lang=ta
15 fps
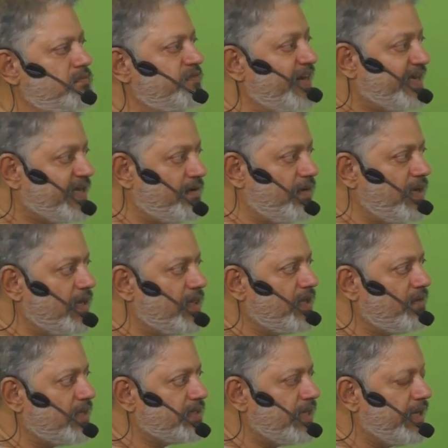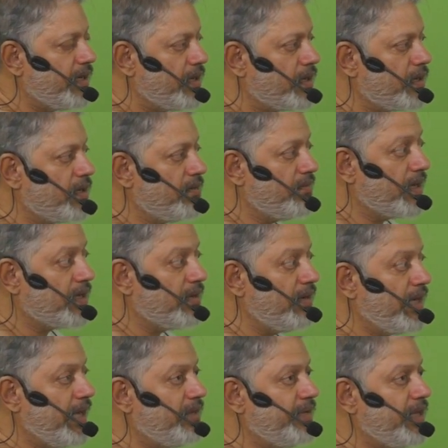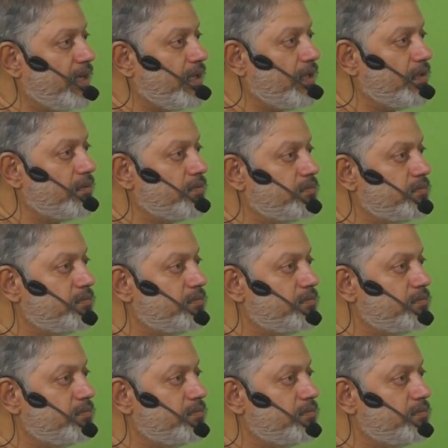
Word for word: வெட்ட வெளியில் தான் வாசனைகள் இருக்குது வெட்ட வெளியாகவே இருக்குது